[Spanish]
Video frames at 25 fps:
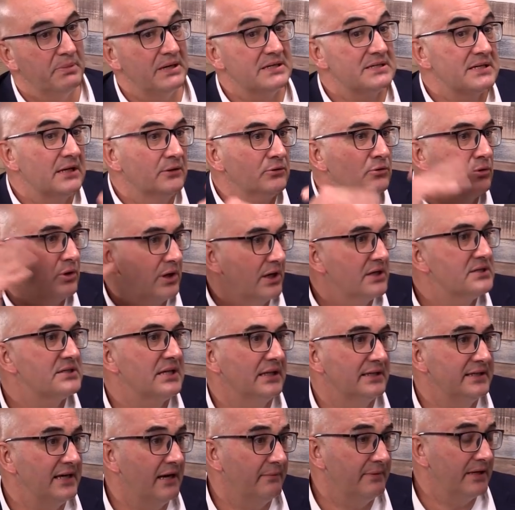pensando que
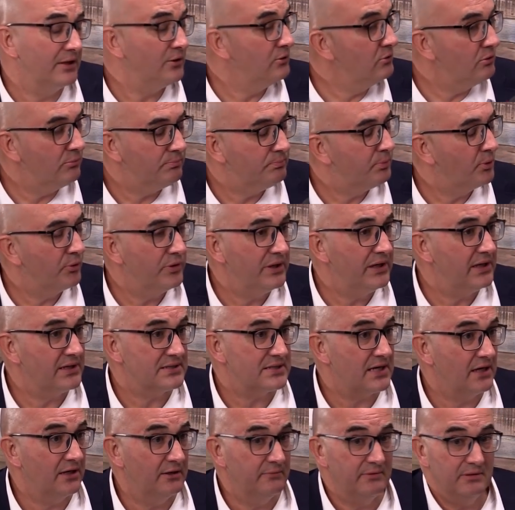saldría bien. No podía
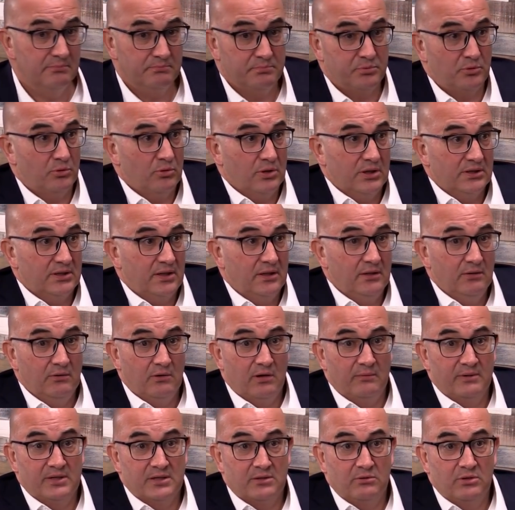salir bien por lo que te
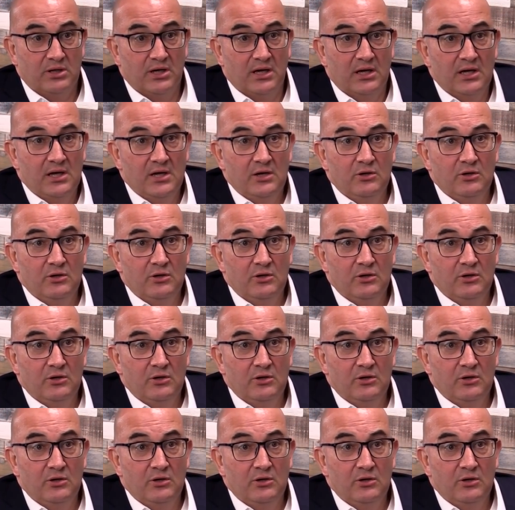digo. A ver, oiga,